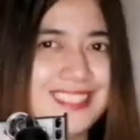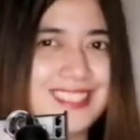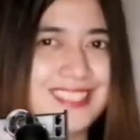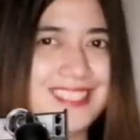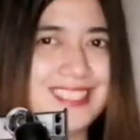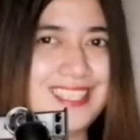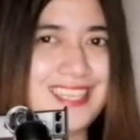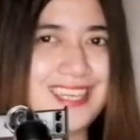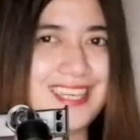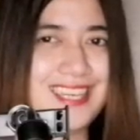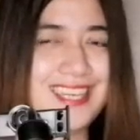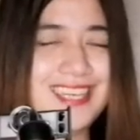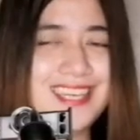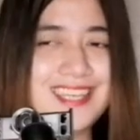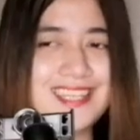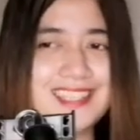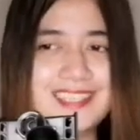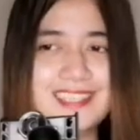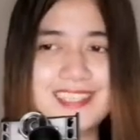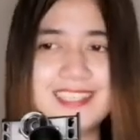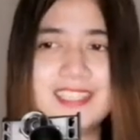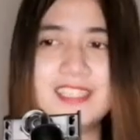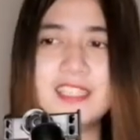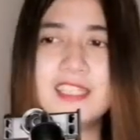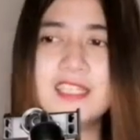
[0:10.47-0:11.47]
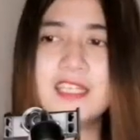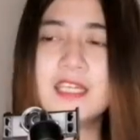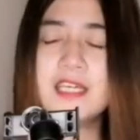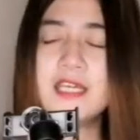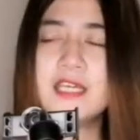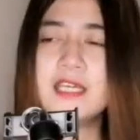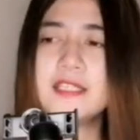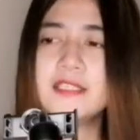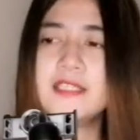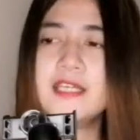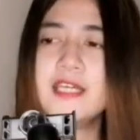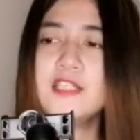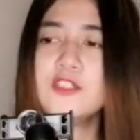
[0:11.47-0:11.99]
Ayan.
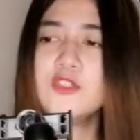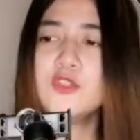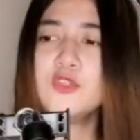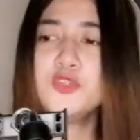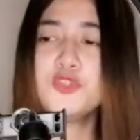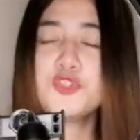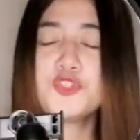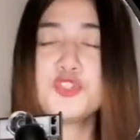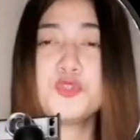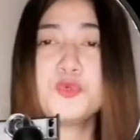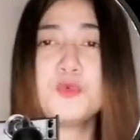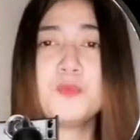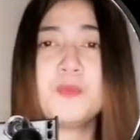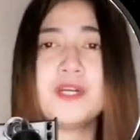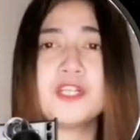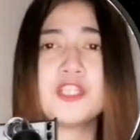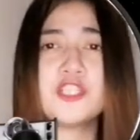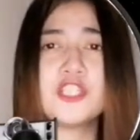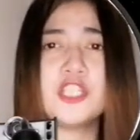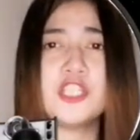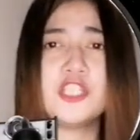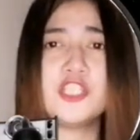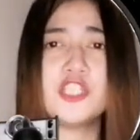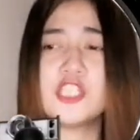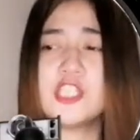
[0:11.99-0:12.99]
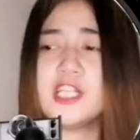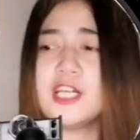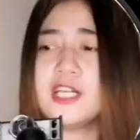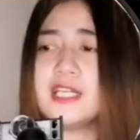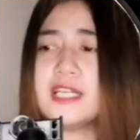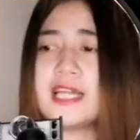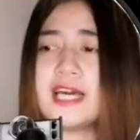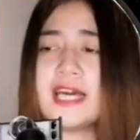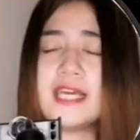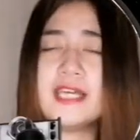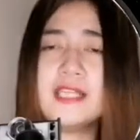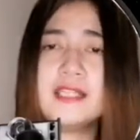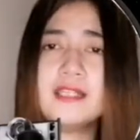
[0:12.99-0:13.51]
Then, kung gusto mo mag-change lang
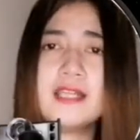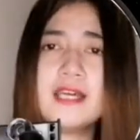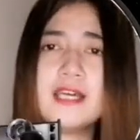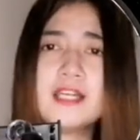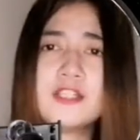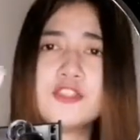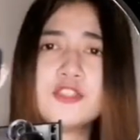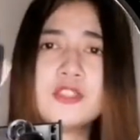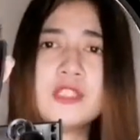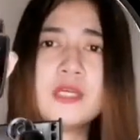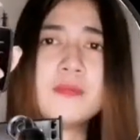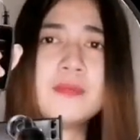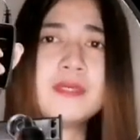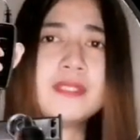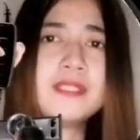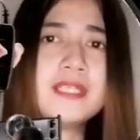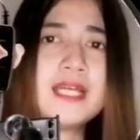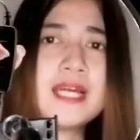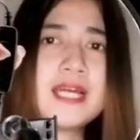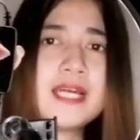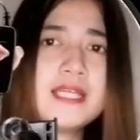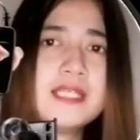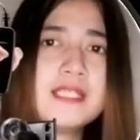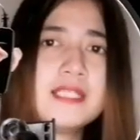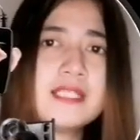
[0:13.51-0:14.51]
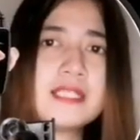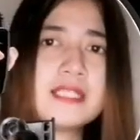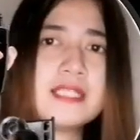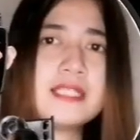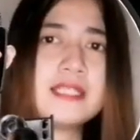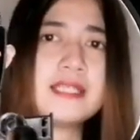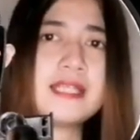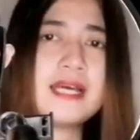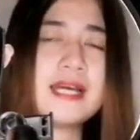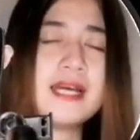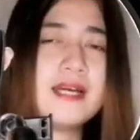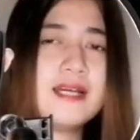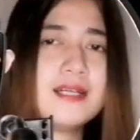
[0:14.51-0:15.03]
light, ito naman, guys, sa
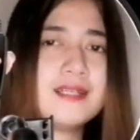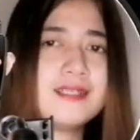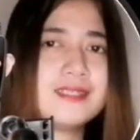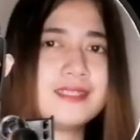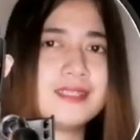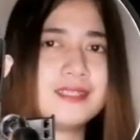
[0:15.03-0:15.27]
gitna.